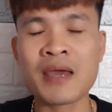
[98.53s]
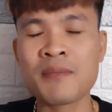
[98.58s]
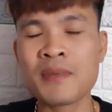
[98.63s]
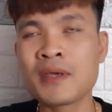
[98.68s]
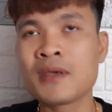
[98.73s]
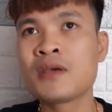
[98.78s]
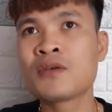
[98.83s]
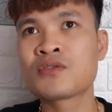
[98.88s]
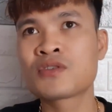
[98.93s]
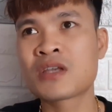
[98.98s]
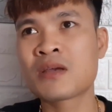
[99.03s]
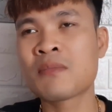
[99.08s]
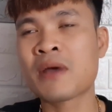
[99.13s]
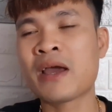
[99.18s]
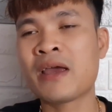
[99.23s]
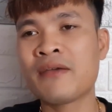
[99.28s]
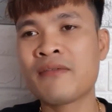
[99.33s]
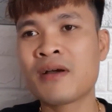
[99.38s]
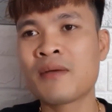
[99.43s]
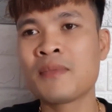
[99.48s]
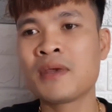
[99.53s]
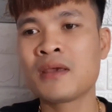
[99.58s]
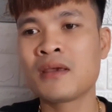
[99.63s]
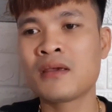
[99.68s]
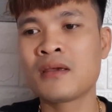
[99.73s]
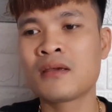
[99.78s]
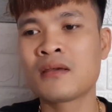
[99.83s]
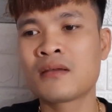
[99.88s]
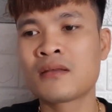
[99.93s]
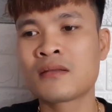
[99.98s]
mình yêu xe máy và
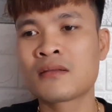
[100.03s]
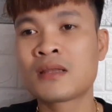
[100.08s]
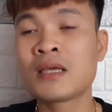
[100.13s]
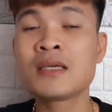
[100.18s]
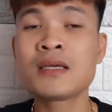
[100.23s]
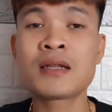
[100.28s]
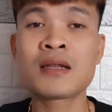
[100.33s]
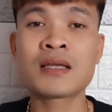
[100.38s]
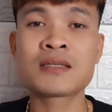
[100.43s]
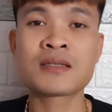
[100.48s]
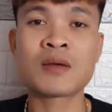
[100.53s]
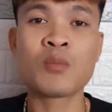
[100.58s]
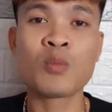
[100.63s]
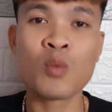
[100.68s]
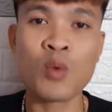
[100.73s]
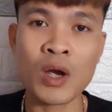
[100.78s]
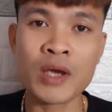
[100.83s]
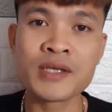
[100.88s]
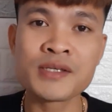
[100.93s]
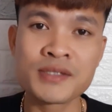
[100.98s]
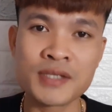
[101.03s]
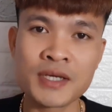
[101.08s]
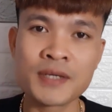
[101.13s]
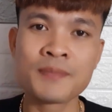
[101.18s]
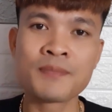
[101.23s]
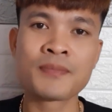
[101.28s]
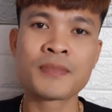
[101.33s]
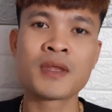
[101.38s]
mình thích nhất là dòng Wave Zim.